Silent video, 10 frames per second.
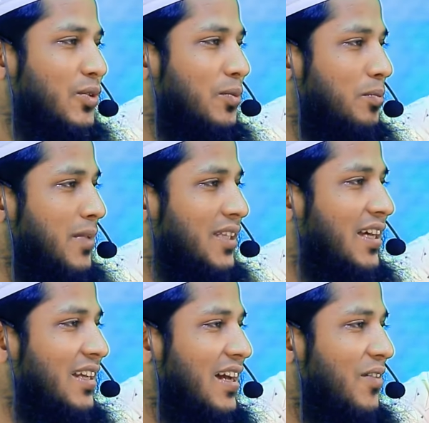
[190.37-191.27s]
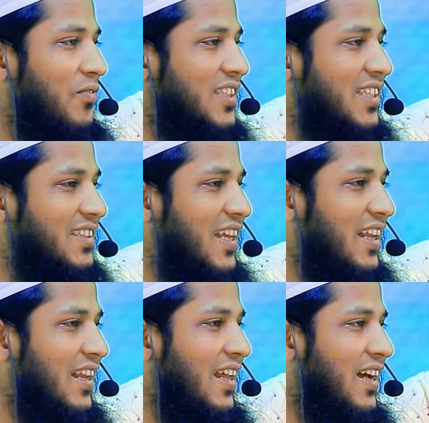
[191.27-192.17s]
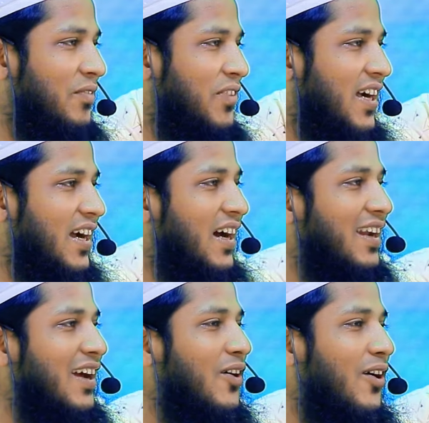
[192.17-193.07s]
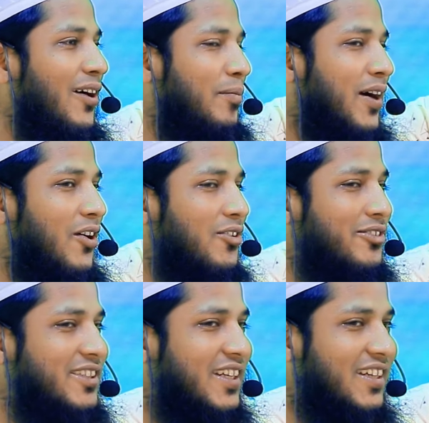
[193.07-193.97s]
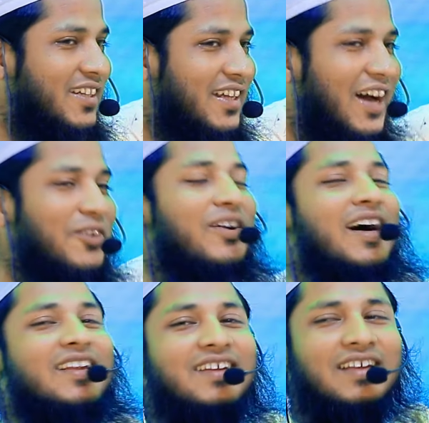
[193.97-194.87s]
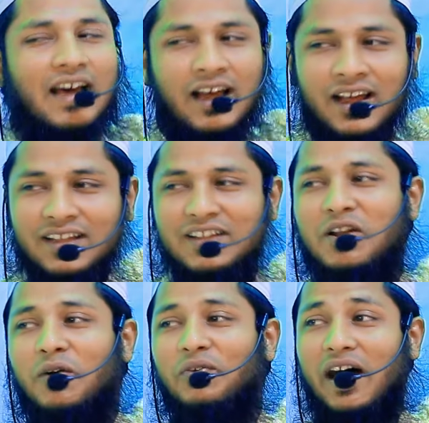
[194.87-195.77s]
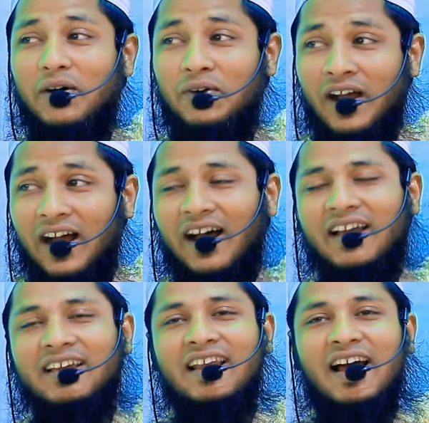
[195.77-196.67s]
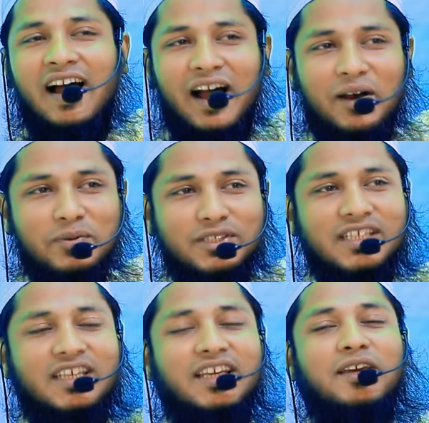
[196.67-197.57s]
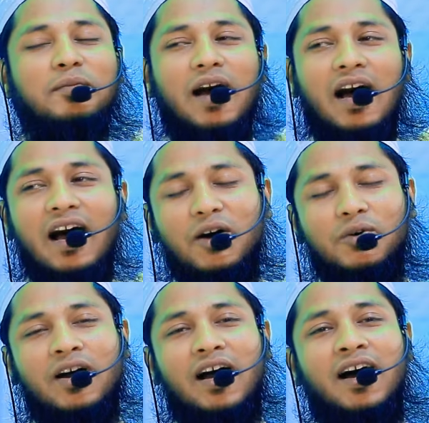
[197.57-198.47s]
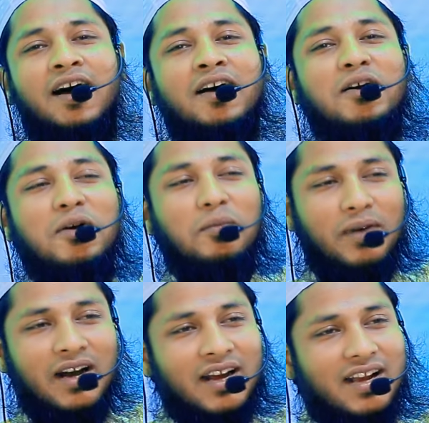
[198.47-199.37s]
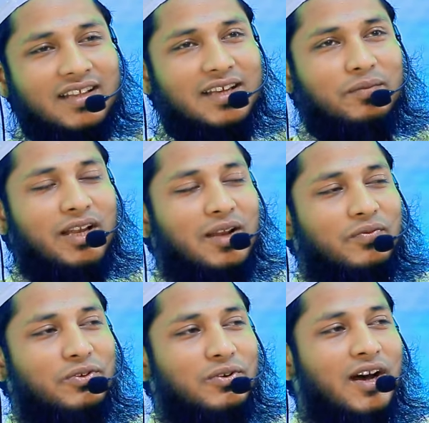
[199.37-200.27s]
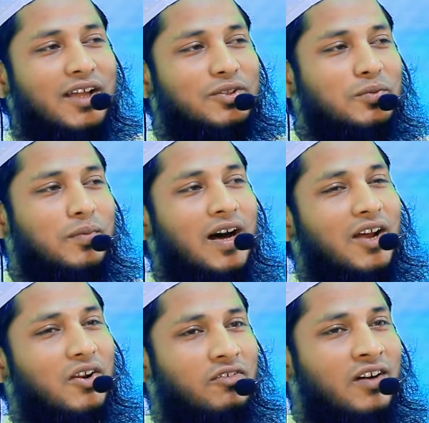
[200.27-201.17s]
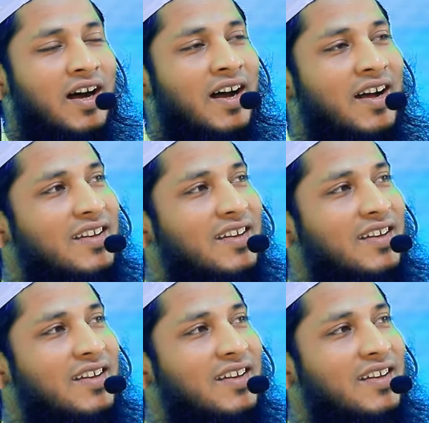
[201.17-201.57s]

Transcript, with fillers: ثم دنا فتدلى فكان قاب قوسين او ادنى فاوحى الى عبده ما اوحى ما كذب মা ما روى